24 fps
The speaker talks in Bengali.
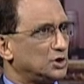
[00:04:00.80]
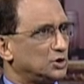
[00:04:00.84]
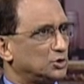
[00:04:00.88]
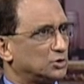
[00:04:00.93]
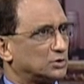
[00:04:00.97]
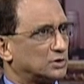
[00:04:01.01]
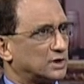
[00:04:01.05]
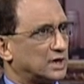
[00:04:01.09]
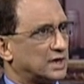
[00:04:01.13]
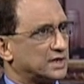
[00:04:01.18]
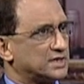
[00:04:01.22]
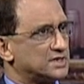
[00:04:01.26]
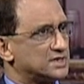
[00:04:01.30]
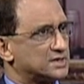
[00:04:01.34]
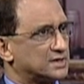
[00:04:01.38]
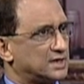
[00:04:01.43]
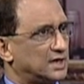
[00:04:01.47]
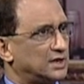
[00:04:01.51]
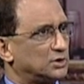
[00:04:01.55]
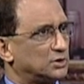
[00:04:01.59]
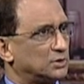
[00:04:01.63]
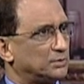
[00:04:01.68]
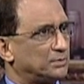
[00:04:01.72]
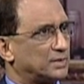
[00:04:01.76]
কিন্তু তার
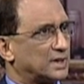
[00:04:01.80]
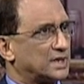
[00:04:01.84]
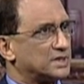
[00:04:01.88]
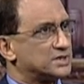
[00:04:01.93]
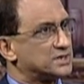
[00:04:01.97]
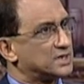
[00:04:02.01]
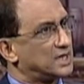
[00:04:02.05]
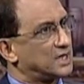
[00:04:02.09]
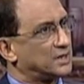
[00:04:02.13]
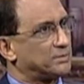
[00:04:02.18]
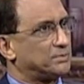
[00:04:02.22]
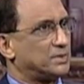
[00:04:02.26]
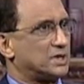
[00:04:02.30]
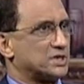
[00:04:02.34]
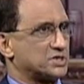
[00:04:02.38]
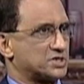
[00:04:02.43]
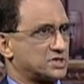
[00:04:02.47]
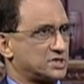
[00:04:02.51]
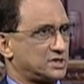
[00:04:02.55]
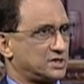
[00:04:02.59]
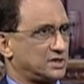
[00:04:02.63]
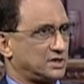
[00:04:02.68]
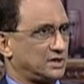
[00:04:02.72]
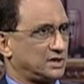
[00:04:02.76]
স্থায়িত্ব প্রায় চার মাস
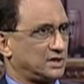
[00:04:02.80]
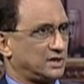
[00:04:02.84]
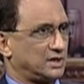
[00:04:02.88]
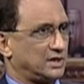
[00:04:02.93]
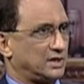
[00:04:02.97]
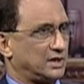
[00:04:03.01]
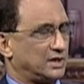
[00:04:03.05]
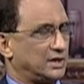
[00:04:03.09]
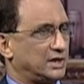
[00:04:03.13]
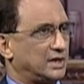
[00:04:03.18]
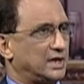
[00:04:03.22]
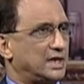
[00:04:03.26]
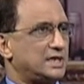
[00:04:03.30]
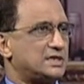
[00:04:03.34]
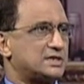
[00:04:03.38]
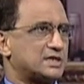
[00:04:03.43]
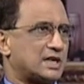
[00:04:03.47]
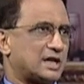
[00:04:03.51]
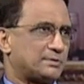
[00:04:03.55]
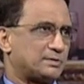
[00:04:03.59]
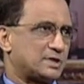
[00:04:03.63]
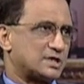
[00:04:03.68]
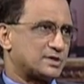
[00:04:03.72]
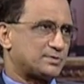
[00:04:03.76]
এই
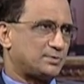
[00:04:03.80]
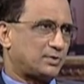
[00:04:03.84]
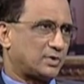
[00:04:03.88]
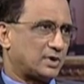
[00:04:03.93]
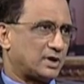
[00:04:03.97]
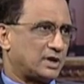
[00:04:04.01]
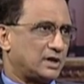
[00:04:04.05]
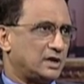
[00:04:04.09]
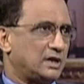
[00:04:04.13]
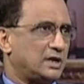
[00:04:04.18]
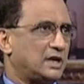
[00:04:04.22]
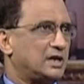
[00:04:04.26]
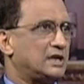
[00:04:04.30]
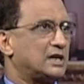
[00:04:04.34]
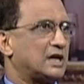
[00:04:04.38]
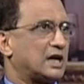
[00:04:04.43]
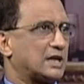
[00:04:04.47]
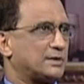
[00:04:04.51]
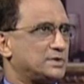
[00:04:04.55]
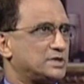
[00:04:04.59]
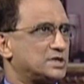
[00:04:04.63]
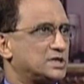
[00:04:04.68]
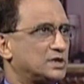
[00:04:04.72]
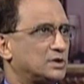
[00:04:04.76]
চার মাস পরে এই
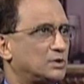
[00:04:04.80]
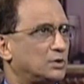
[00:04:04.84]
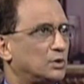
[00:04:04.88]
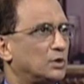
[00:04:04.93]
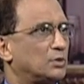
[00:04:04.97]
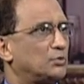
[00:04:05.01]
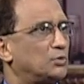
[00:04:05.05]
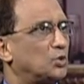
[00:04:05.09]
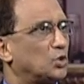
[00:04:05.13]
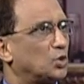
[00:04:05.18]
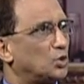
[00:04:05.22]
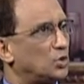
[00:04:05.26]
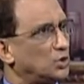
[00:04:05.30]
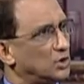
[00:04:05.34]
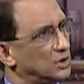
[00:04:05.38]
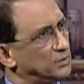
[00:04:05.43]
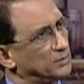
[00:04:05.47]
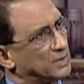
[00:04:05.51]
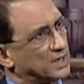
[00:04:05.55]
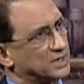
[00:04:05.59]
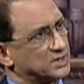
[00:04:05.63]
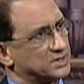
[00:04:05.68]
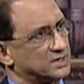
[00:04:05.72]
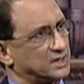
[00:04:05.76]
আরবিসিগুলো বুড়ো হয়ে
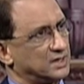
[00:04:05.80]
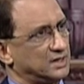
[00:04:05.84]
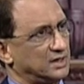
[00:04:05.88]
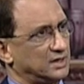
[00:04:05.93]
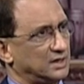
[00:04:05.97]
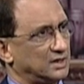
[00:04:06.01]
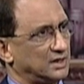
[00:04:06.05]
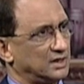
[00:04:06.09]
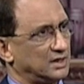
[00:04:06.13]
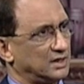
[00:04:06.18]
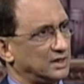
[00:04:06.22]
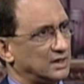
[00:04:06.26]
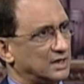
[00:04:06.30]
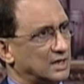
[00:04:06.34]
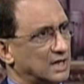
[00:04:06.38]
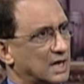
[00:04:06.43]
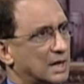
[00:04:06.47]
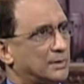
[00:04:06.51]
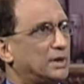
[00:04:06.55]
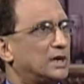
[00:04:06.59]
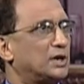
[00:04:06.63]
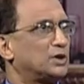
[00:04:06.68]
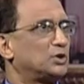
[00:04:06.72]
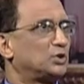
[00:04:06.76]
মারা যায়
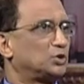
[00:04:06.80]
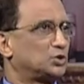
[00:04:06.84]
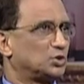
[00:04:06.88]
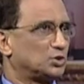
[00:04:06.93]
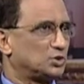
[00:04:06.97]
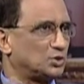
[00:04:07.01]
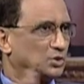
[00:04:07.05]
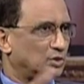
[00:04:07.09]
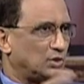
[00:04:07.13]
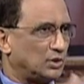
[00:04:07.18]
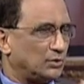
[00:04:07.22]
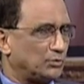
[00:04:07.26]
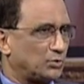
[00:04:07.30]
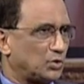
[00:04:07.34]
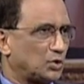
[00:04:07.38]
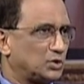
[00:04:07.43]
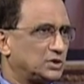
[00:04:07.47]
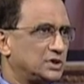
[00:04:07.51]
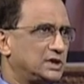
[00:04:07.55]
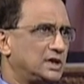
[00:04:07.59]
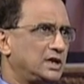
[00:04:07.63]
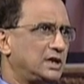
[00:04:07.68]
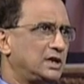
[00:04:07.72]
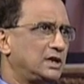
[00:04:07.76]
আবার নতুন
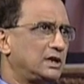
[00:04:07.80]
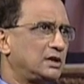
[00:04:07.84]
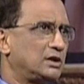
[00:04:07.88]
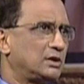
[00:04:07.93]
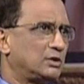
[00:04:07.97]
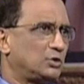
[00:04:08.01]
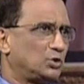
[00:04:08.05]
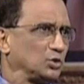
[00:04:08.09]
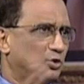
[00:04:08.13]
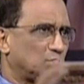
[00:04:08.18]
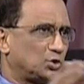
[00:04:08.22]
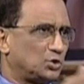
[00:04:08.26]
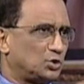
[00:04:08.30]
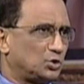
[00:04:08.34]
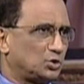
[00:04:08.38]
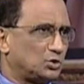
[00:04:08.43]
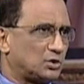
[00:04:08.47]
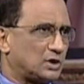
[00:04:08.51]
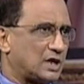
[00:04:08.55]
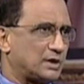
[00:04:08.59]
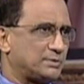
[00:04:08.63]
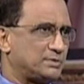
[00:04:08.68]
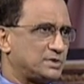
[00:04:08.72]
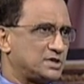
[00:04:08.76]
প্রতিদিন নতুন
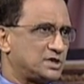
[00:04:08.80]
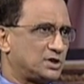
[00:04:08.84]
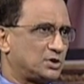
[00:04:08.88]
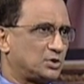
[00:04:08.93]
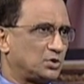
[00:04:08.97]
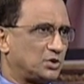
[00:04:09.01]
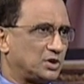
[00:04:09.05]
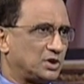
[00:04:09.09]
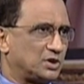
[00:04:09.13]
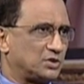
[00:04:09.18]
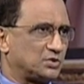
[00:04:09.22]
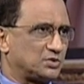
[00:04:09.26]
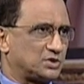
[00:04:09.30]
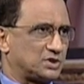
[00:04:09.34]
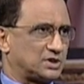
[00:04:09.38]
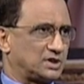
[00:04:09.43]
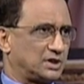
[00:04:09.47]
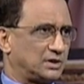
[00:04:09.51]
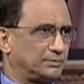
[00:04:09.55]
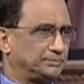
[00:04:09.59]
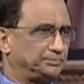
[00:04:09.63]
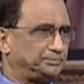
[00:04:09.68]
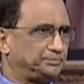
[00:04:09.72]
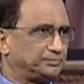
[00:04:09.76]
নতুন আরবিসি তৈরি হচ্ছে
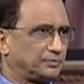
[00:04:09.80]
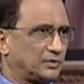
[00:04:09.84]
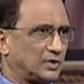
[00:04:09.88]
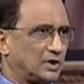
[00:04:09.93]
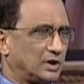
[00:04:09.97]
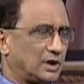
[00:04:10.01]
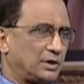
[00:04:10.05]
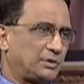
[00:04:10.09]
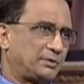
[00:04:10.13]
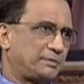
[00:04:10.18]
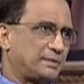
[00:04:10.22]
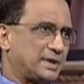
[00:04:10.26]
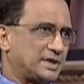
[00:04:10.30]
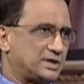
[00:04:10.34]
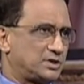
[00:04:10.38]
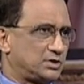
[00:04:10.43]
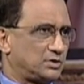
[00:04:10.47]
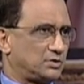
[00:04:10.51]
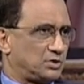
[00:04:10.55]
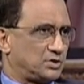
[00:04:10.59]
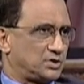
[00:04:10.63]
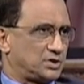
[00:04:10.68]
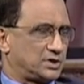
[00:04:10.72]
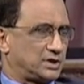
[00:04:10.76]
এবং
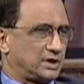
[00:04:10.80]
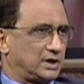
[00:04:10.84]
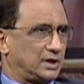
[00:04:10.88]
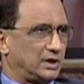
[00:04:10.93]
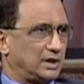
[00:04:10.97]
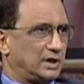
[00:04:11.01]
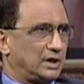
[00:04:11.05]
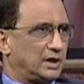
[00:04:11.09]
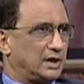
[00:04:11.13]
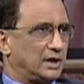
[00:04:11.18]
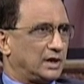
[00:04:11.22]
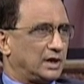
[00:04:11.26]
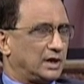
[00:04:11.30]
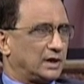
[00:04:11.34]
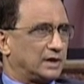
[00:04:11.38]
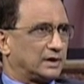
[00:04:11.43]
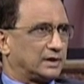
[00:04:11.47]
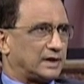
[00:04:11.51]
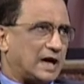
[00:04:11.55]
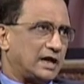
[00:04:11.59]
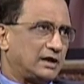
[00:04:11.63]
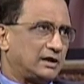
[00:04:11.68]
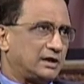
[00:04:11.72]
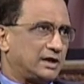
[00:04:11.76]
ম্যাচিউর হচ্ছে
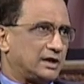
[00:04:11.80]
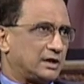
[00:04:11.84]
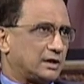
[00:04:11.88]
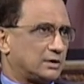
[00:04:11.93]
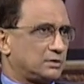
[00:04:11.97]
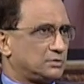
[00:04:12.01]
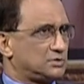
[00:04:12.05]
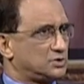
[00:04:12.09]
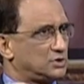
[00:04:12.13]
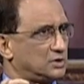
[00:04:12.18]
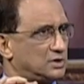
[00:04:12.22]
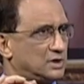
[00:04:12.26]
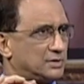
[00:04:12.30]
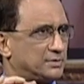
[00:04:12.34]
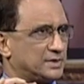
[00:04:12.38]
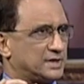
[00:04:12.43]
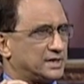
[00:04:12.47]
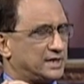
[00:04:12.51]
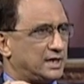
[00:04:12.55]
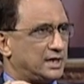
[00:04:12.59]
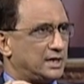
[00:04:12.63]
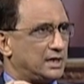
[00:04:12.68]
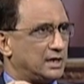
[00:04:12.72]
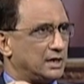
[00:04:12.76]
তাহলে এরকম যদি আমরা
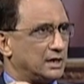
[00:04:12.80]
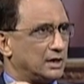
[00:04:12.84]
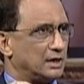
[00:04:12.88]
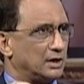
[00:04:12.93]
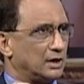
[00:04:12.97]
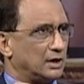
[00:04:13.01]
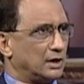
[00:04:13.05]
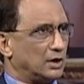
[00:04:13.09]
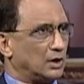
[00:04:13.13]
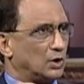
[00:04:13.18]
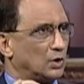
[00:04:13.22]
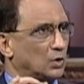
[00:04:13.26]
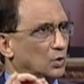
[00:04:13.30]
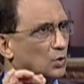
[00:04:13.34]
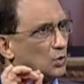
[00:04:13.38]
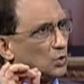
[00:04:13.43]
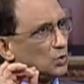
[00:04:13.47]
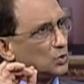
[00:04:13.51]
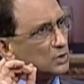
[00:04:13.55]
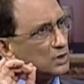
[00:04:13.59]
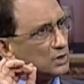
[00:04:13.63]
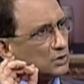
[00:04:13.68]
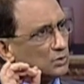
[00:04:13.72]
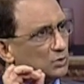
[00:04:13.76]
দেখি
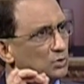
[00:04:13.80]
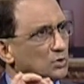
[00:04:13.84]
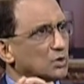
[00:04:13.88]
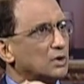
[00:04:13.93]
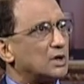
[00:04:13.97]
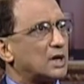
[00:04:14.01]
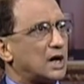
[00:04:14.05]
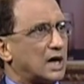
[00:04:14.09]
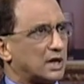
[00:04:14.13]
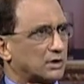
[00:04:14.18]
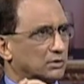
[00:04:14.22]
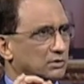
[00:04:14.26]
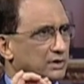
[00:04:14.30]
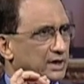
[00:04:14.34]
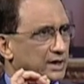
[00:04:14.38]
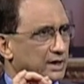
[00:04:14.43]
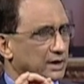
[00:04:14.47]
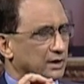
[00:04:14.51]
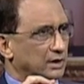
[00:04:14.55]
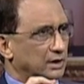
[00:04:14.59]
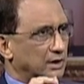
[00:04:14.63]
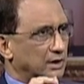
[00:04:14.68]
কোনো না কোনো কারণে